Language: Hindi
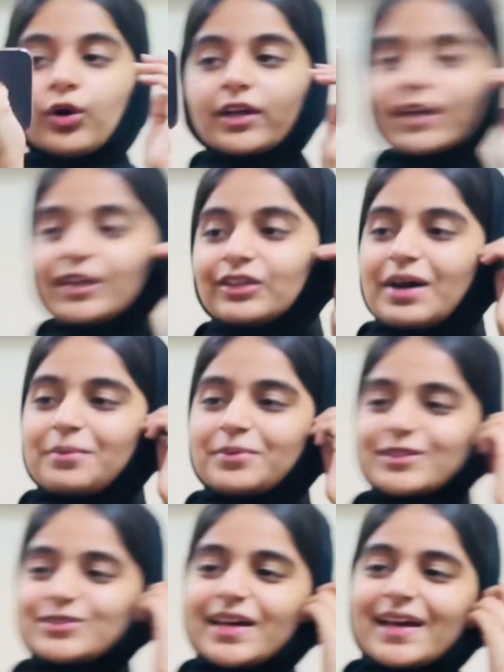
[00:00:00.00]
okay, तो
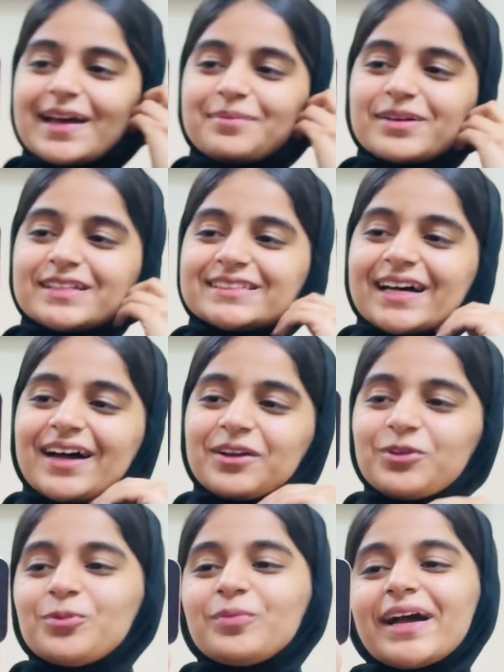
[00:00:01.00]
अभी जो है मैं जा
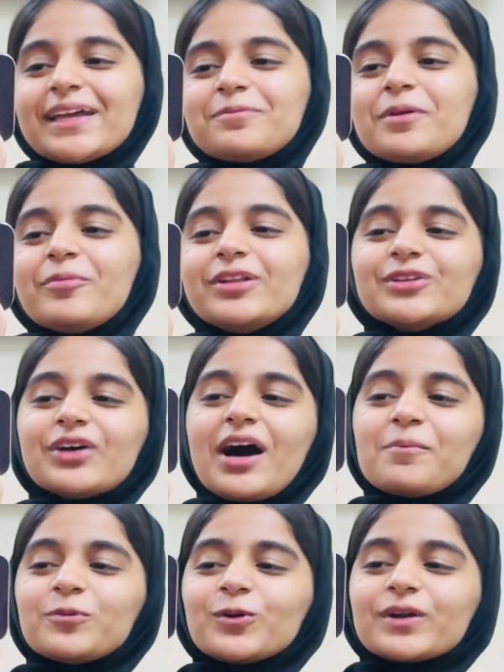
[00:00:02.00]
रही हूँ बाकी मैं मिलती हूँ
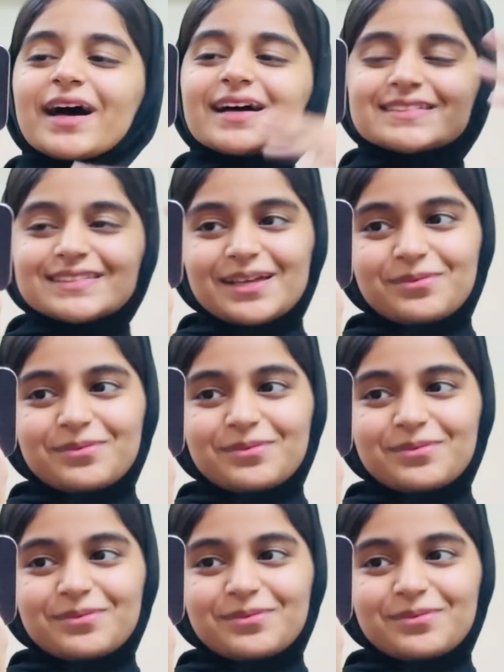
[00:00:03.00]
आपको रास्ते